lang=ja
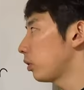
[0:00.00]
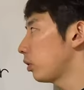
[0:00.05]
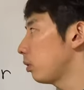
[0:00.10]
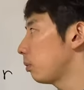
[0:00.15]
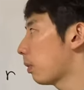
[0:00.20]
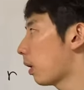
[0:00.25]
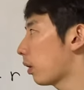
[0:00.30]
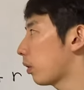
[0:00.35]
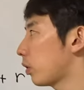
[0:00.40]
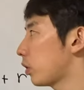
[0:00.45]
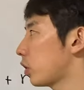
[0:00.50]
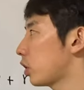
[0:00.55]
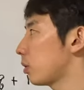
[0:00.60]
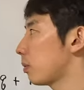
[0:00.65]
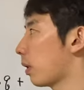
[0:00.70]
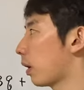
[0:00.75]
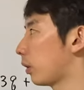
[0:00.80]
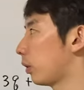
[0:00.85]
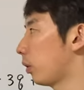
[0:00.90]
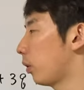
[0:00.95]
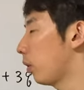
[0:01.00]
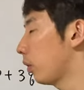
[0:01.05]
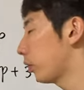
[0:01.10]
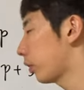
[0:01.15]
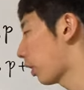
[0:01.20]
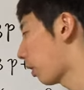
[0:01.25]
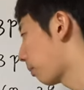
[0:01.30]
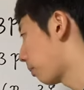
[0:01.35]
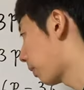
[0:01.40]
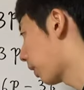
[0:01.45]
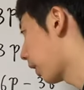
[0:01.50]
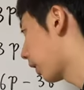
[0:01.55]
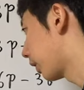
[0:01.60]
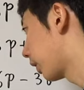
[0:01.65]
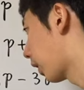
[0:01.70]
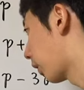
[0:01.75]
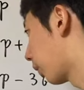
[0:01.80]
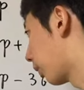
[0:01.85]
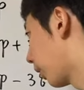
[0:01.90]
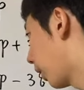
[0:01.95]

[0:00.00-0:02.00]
ず丸1番の3倍なの